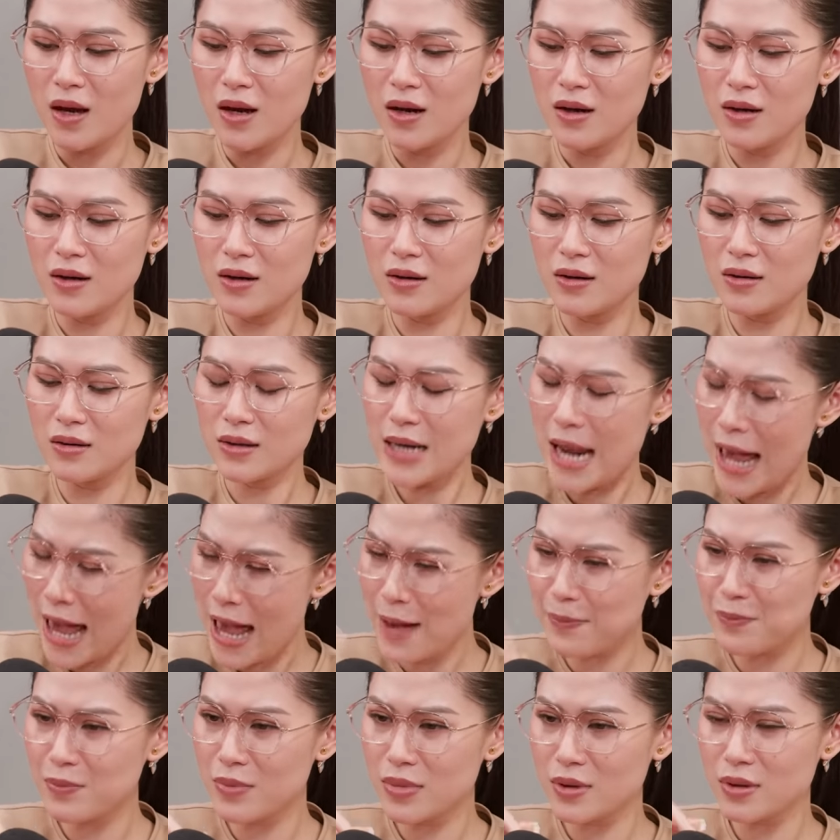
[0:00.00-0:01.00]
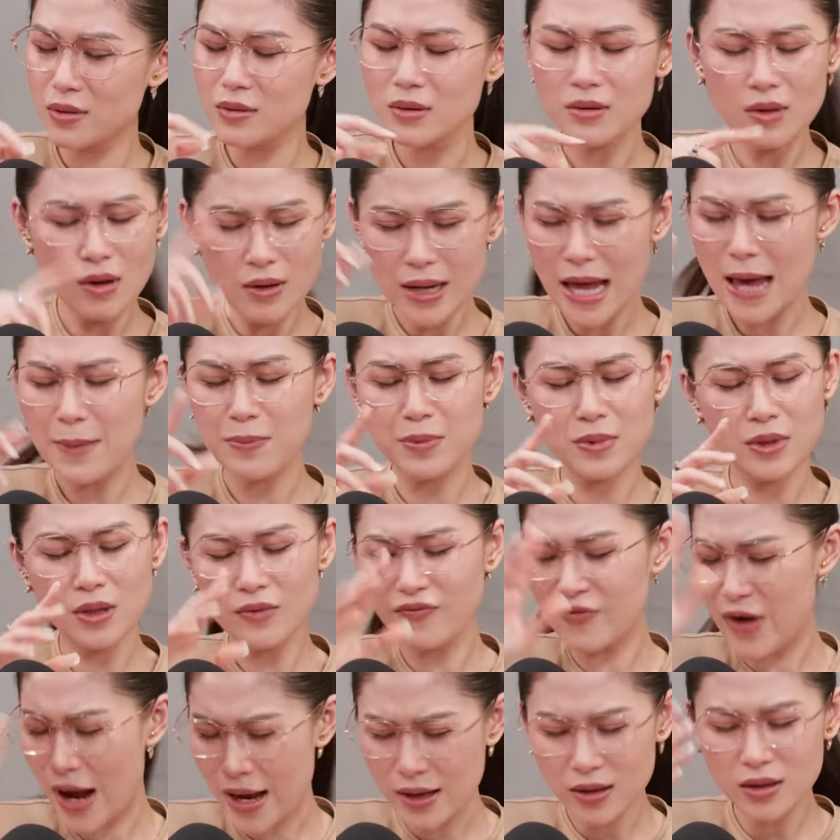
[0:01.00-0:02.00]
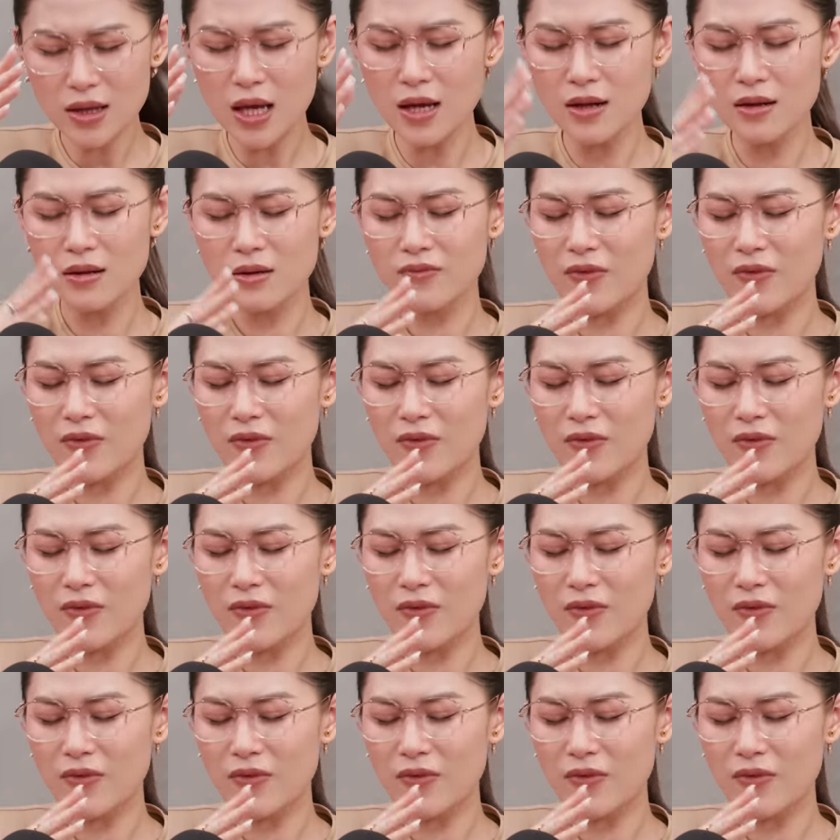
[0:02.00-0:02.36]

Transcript: ờ, đẹp, nó đẹp, phải tin,